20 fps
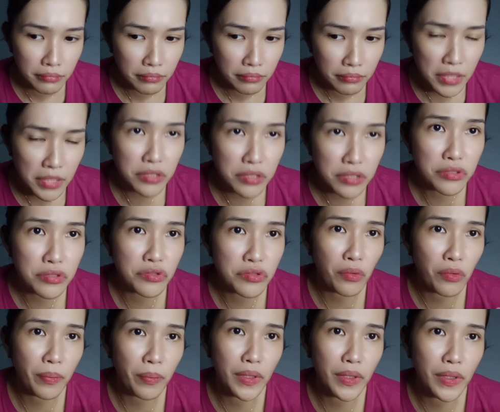mas gusto
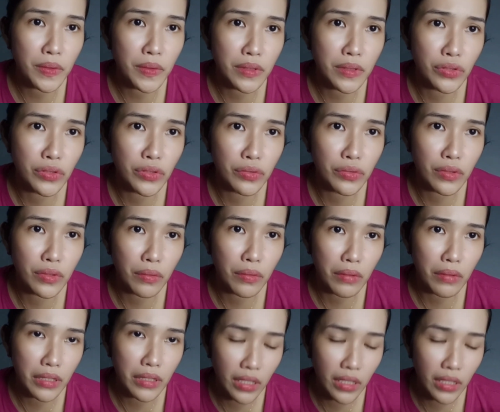ko pa yung itsura ko
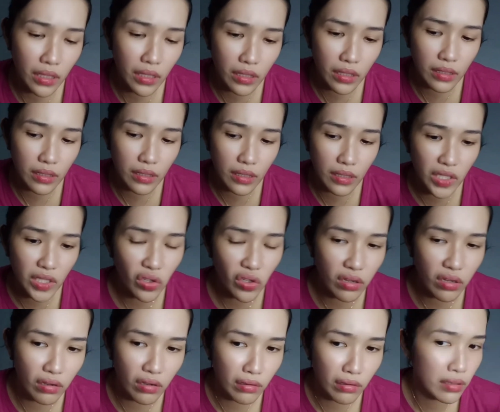kanina na ano
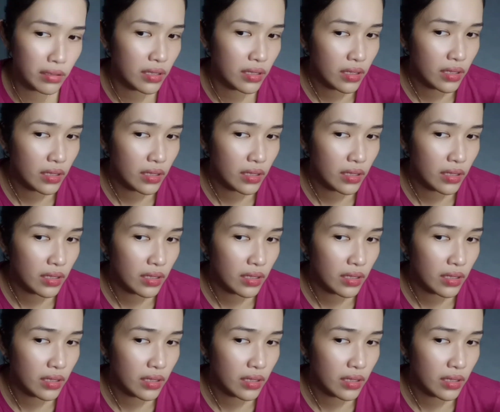lang,